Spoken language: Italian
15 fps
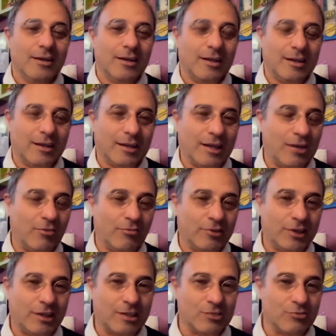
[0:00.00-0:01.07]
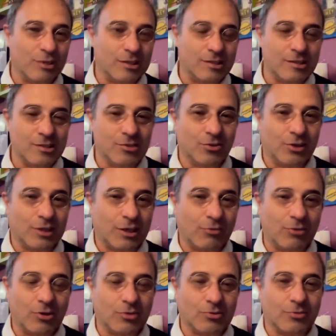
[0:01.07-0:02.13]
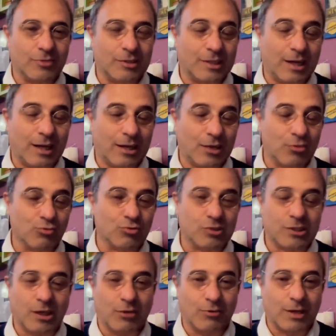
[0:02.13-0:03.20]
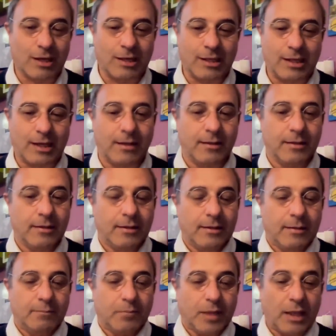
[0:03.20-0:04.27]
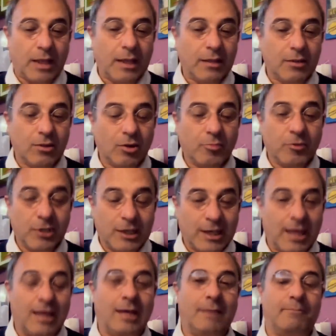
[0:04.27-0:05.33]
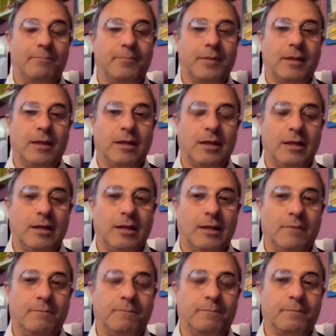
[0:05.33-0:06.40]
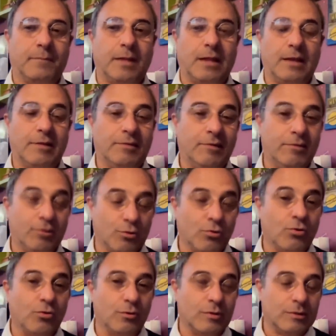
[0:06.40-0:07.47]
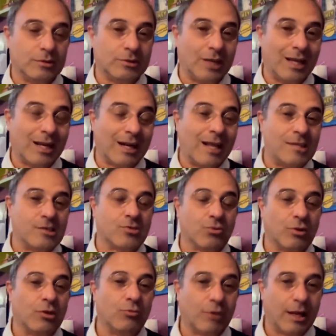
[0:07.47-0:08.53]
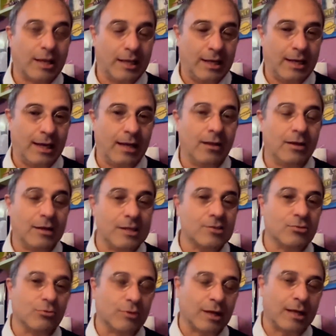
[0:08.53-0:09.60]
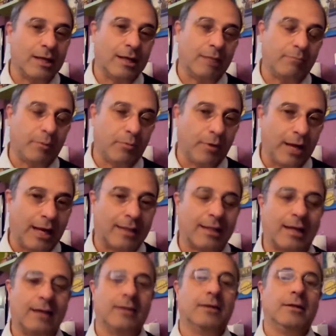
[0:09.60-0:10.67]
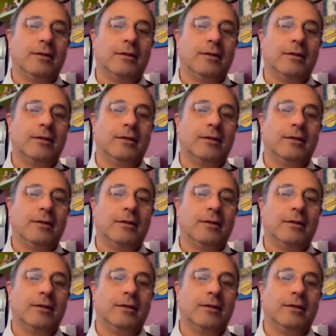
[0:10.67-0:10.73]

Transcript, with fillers: eh, che non faceva nessuna distinzione tra, Unione, tra Russia e Ucraina. E dopodiché ehm, sono, c'è il resto dell'Ucraina. Allora, il resto dell'Ucraina è popolata